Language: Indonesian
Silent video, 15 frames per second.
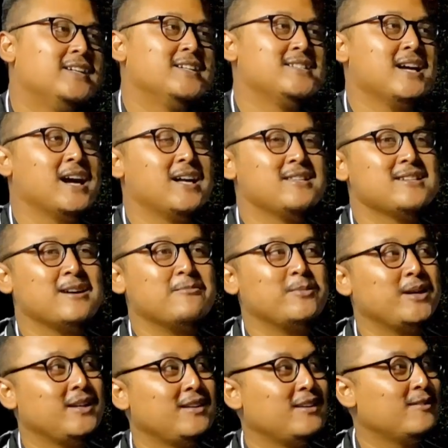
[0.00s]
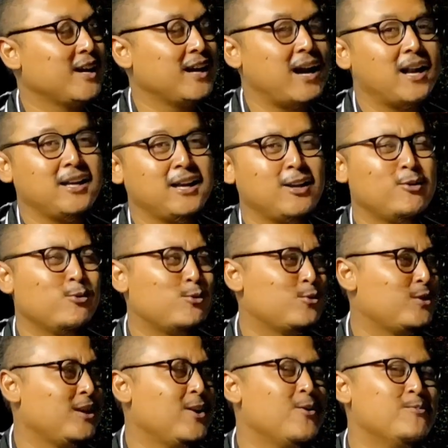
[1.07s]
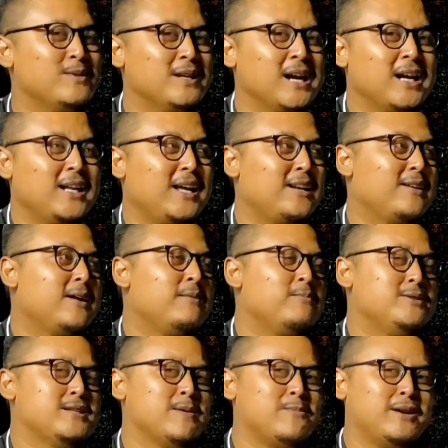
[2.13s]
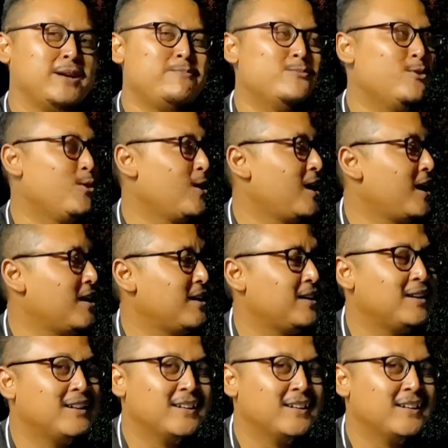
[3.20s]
jangan sampai kalian nuruti hobi kalian bisa menimbulkan